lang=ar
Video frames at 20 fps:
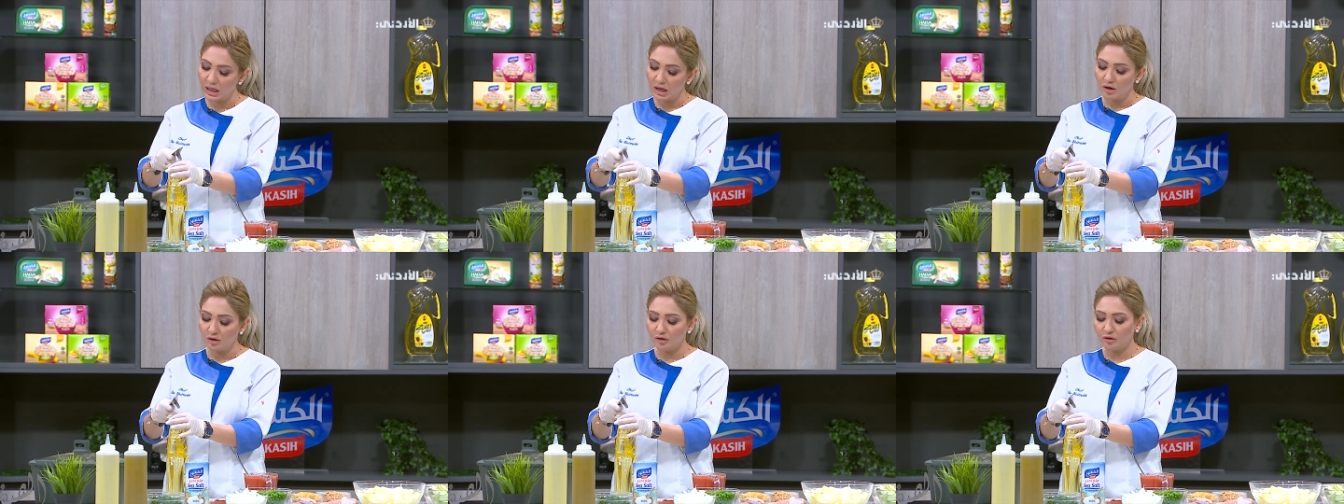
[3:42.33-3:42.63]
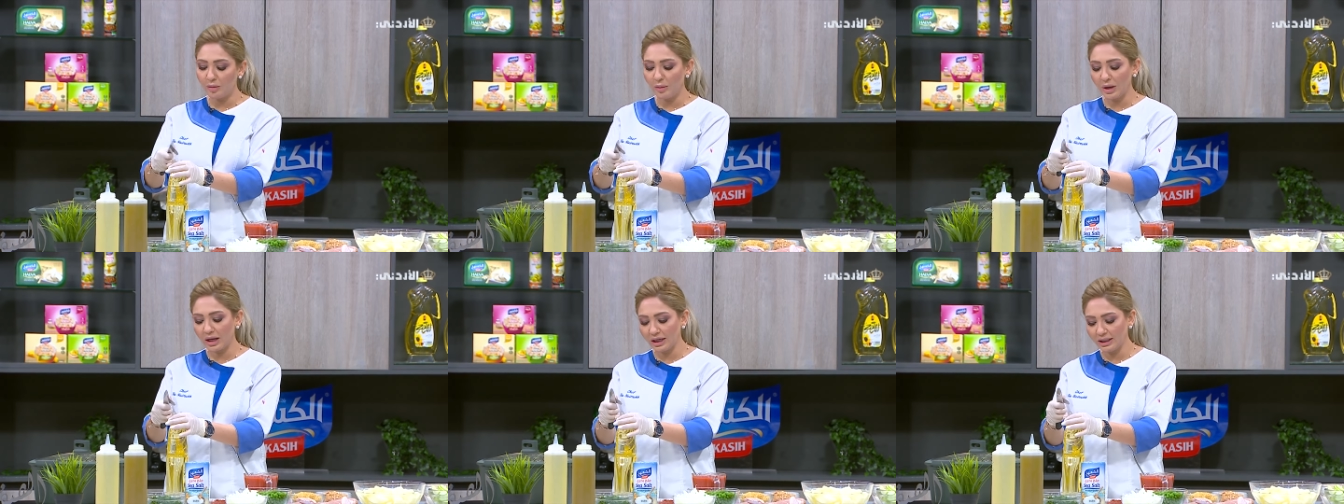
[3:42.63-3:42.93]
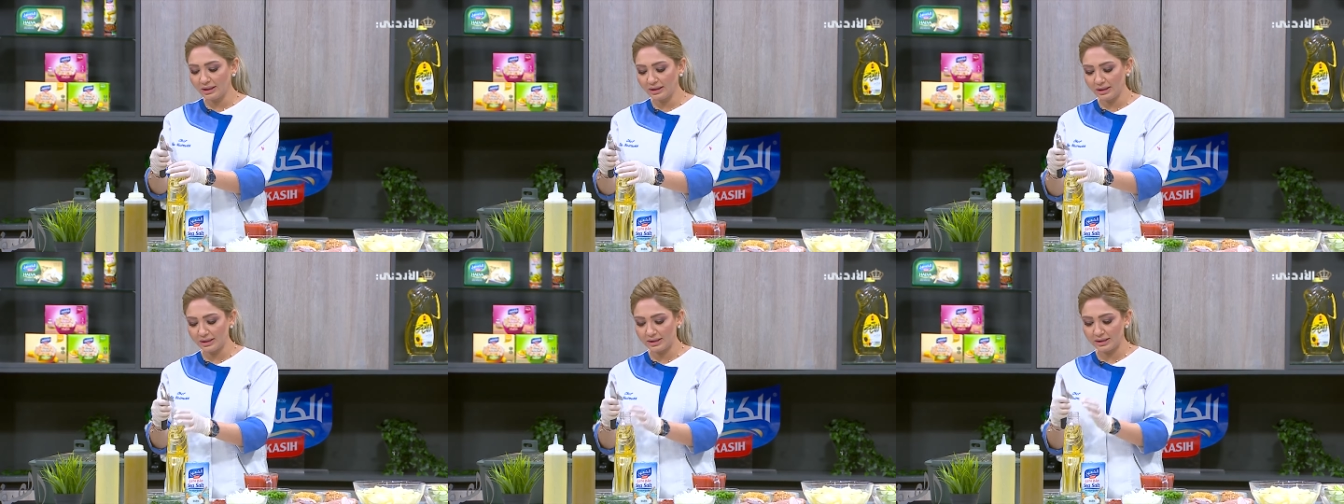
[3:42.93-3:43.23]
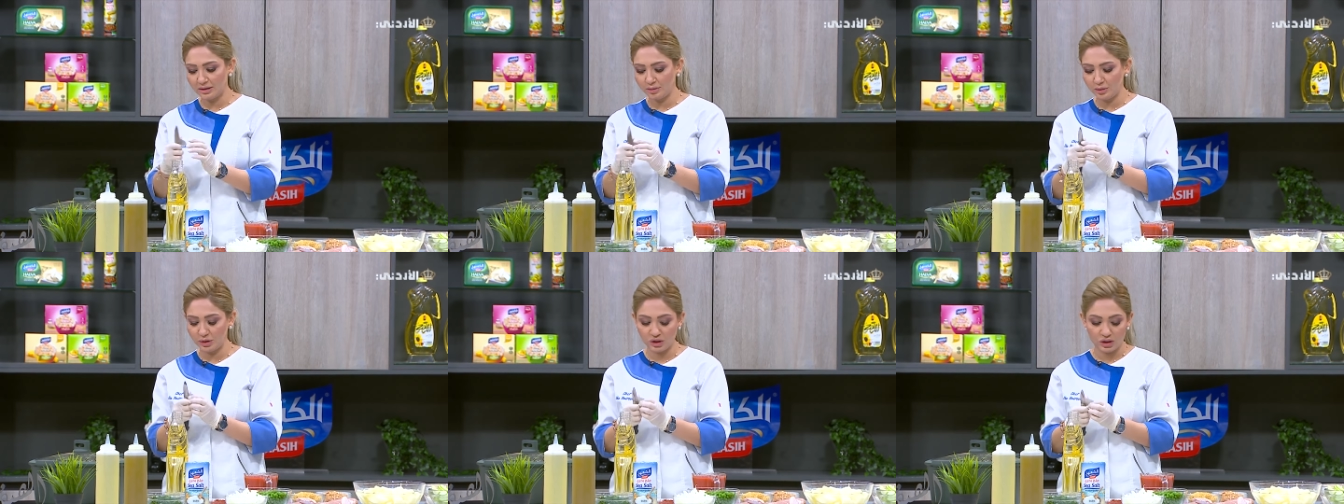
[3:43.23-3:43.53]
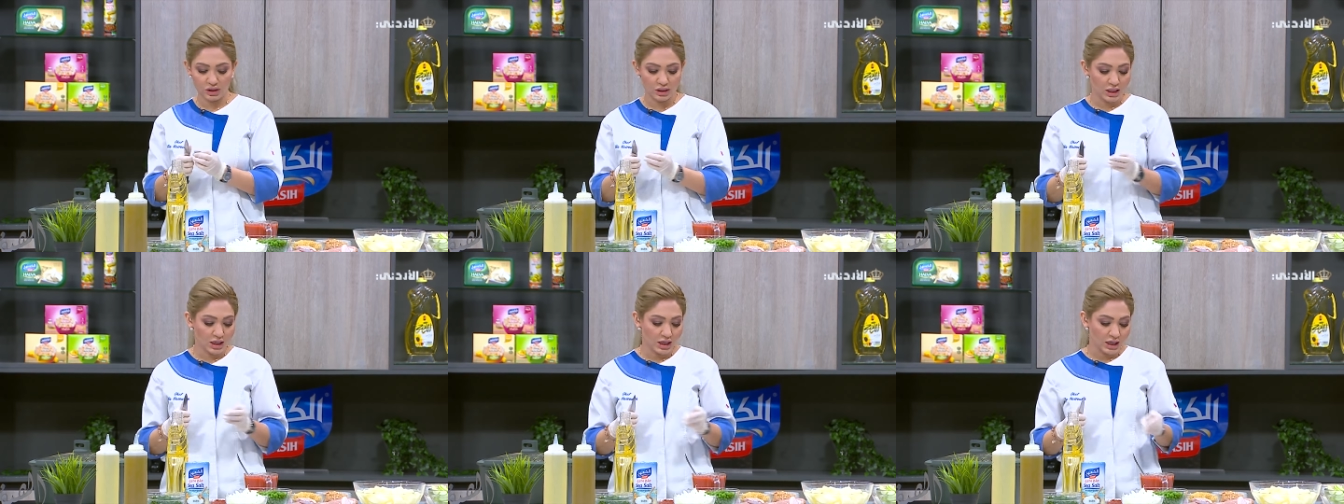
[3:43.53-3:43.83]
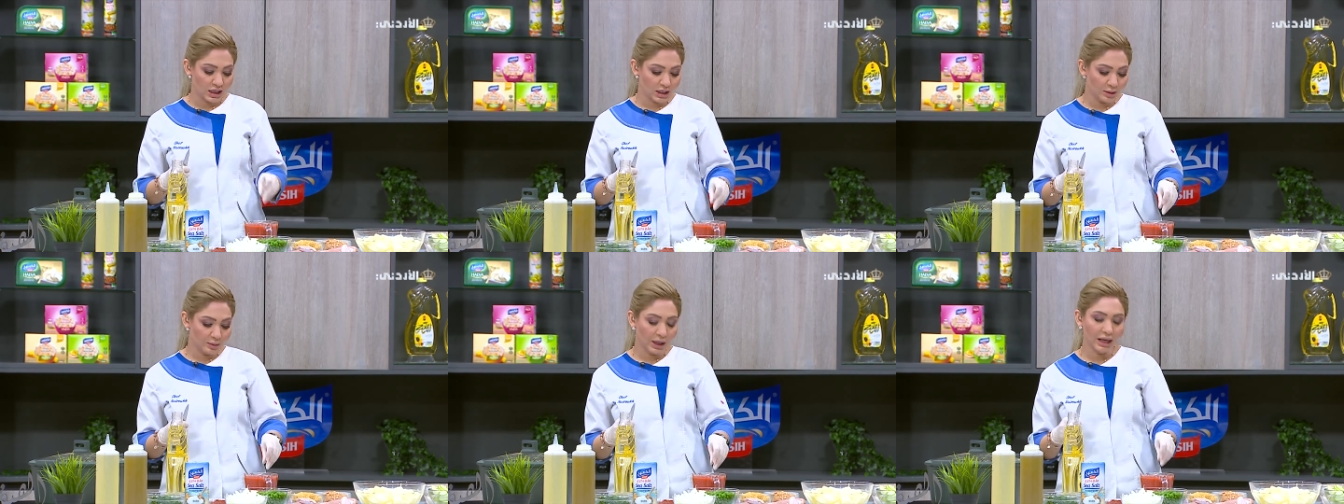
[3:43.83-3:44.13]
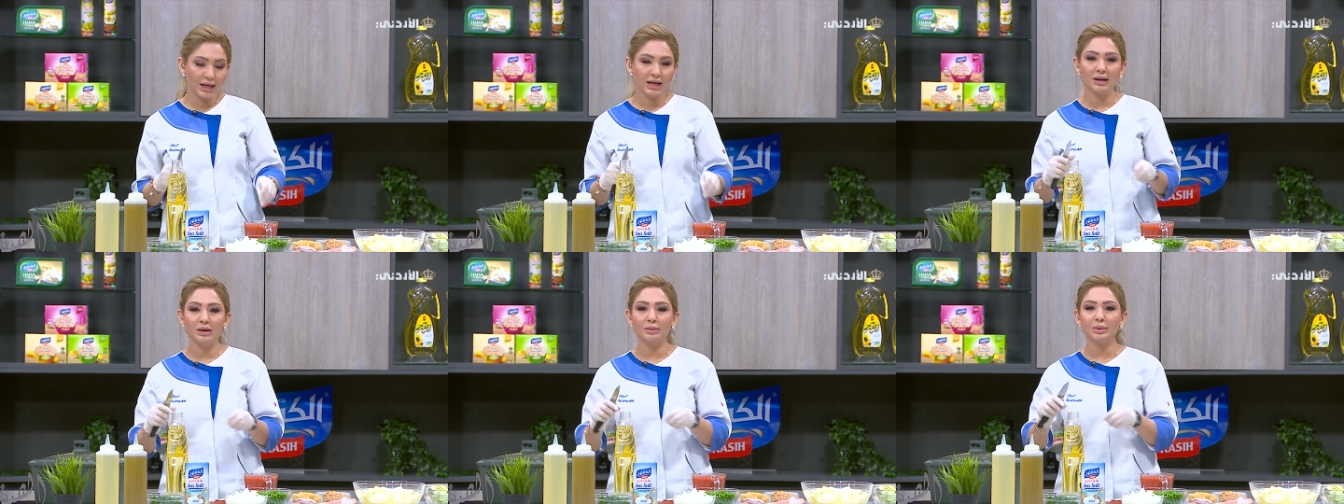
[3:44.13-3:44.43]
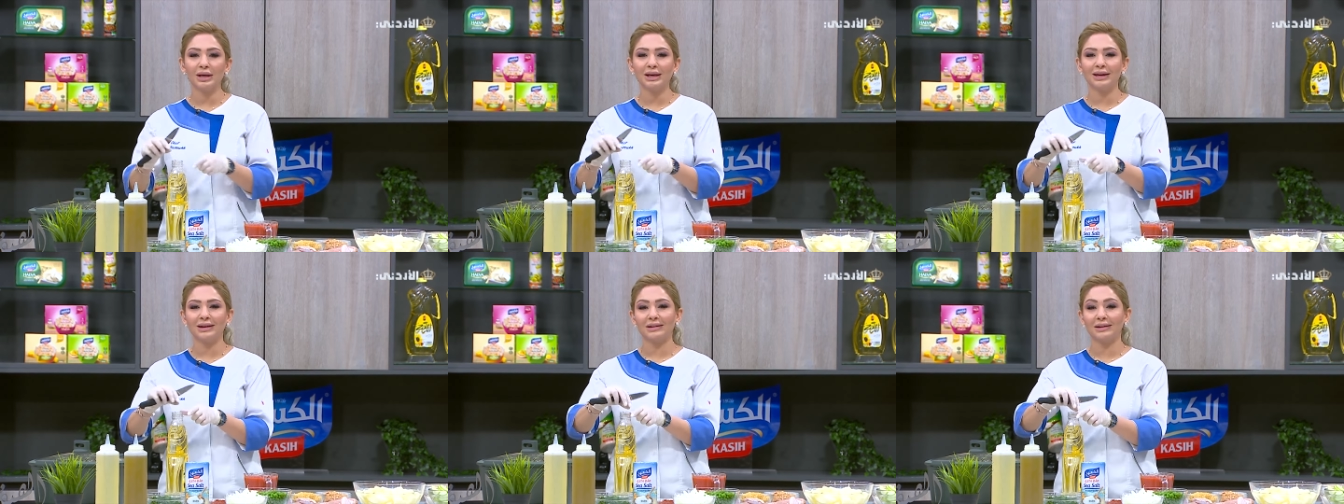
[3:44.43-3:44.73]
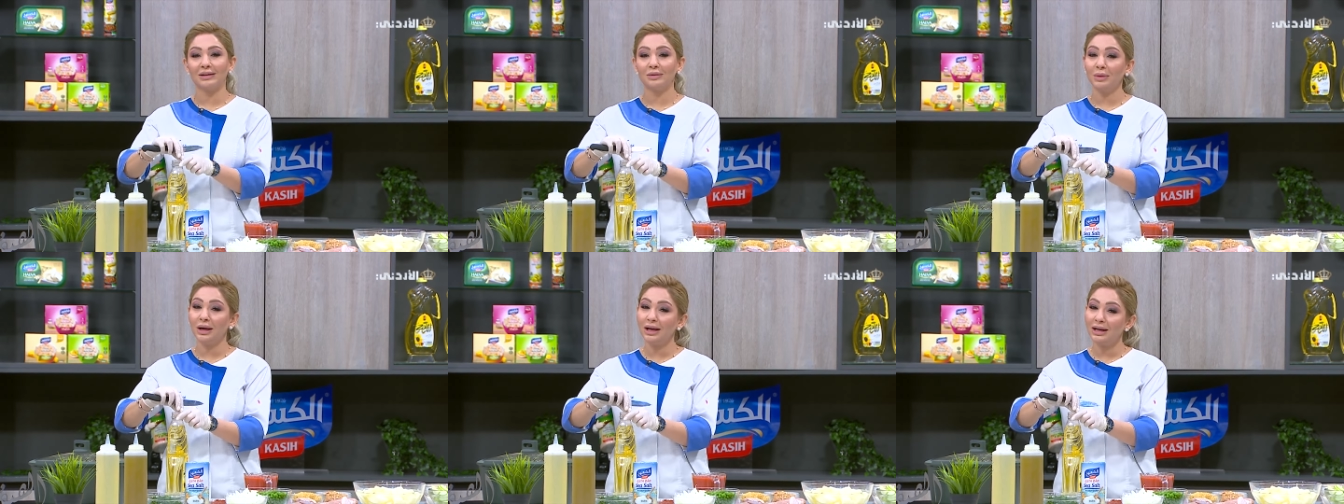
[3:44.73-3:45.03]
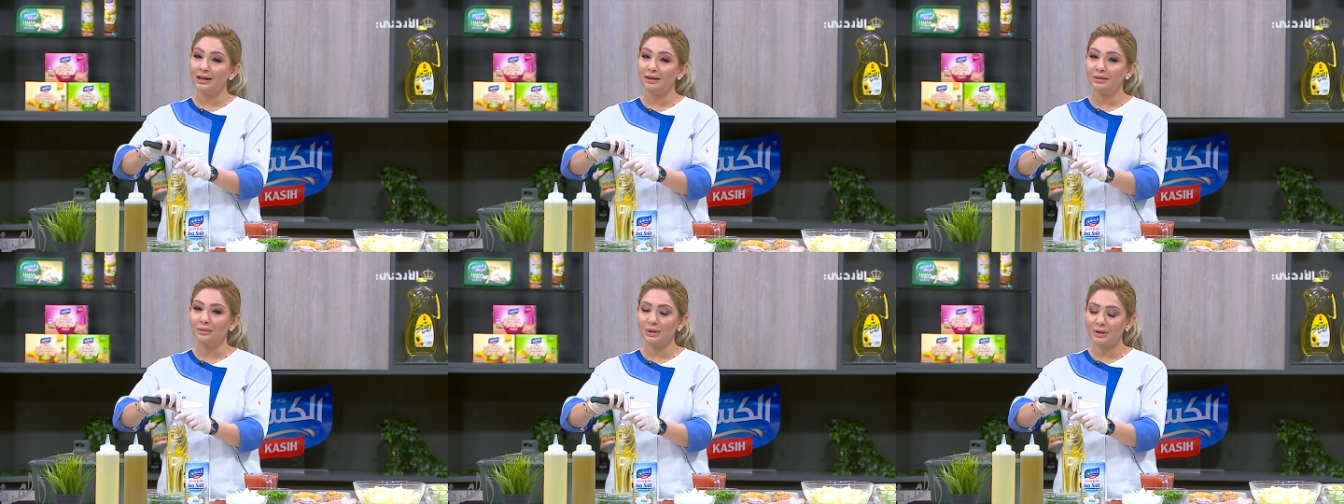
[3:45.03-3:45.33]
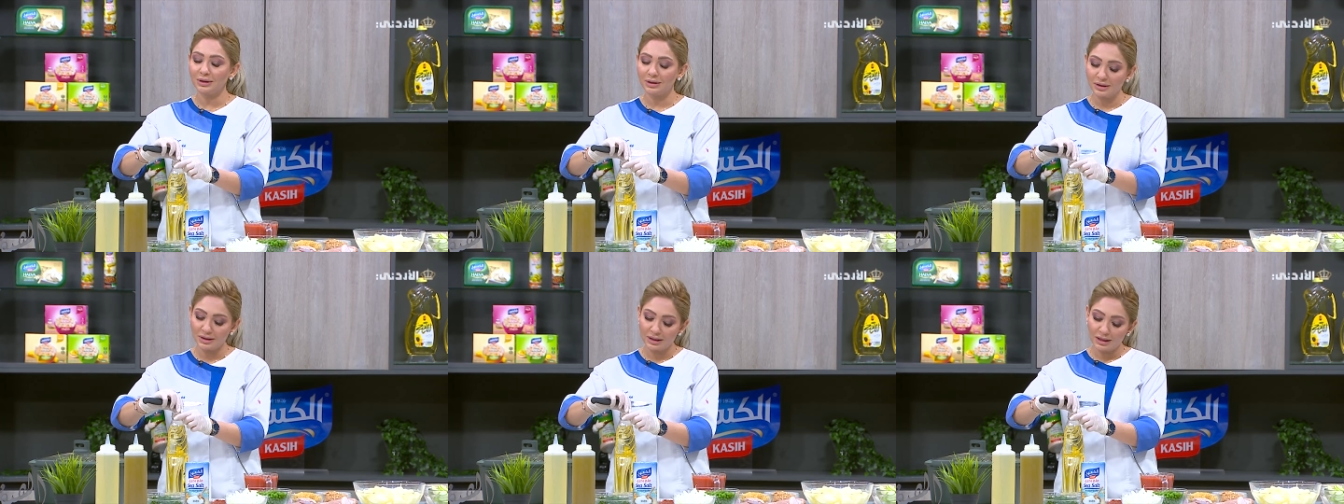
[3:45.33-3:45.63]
فما رح تحسي بإشي المعلبة غير المعلبة